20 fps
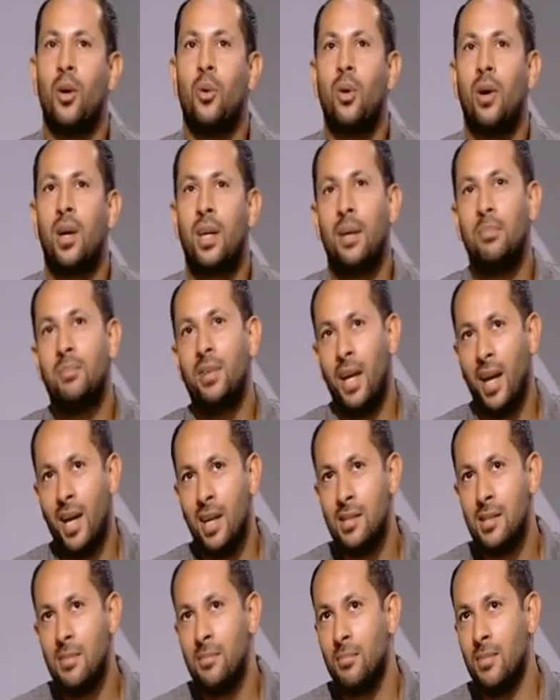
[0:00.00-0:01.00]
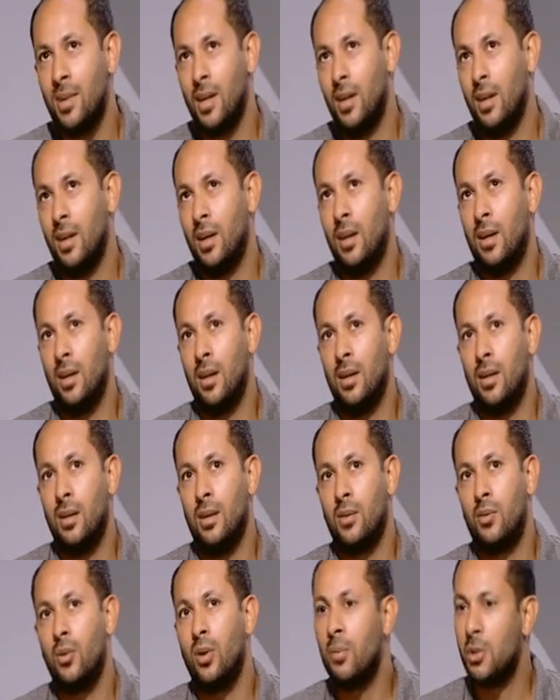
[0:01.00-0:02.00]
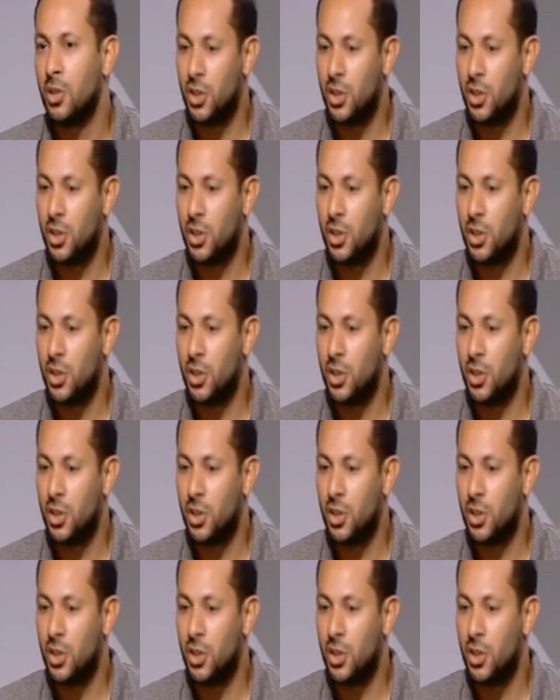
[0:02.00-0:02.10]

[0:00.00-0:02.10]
هو كابتن حازم آه كنا